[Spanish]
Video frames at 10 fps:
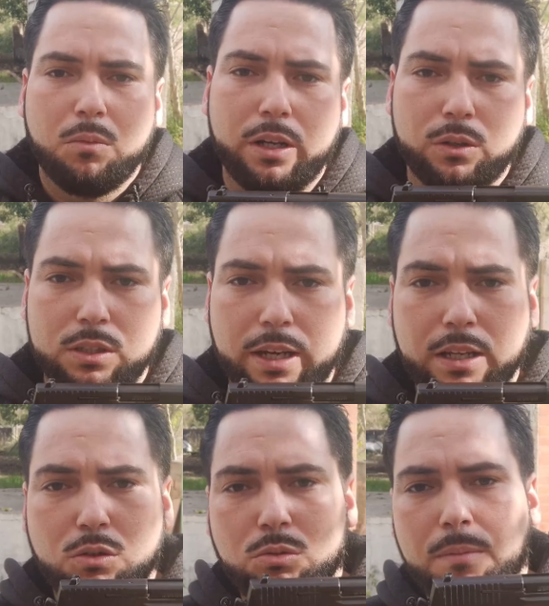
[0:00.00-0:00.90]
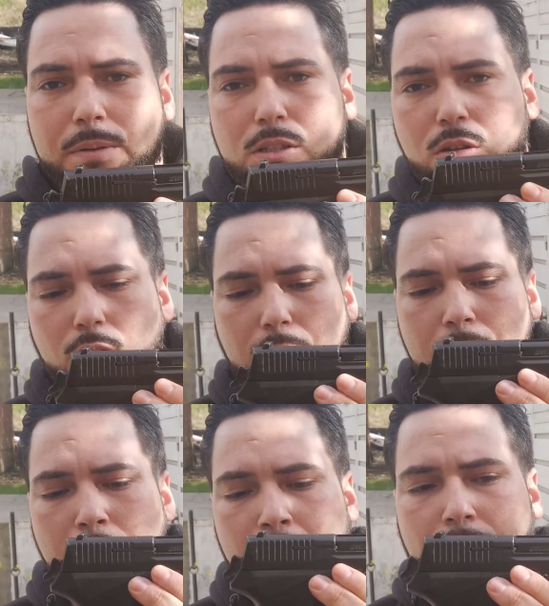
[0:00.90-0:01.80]
Bueno, es una pistola,
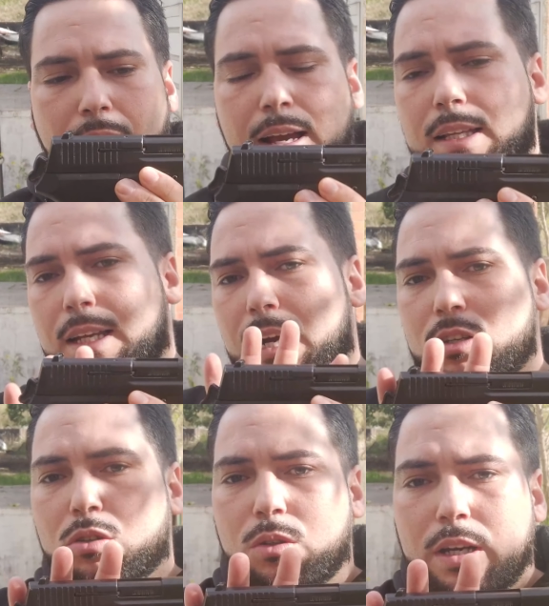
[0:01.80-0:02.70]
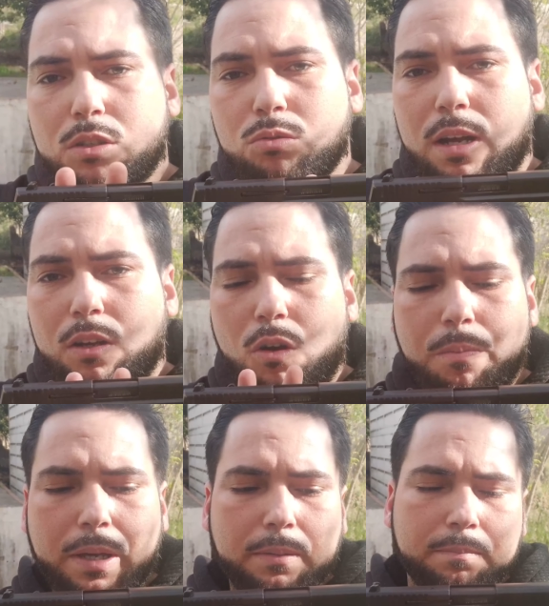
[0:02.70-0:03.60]
en este caso es una
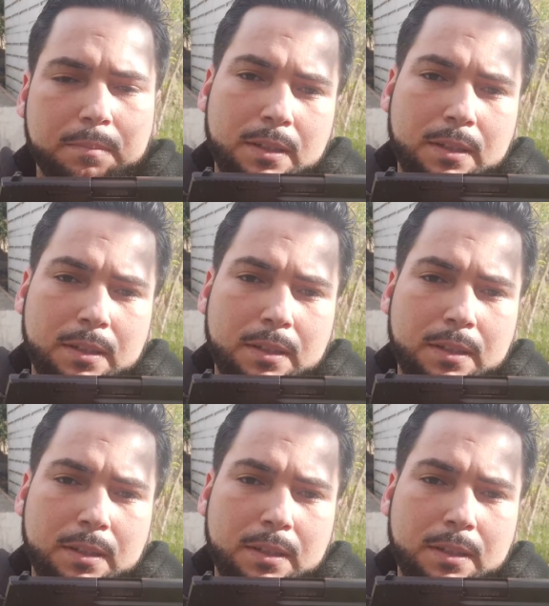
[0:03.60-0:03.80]
copia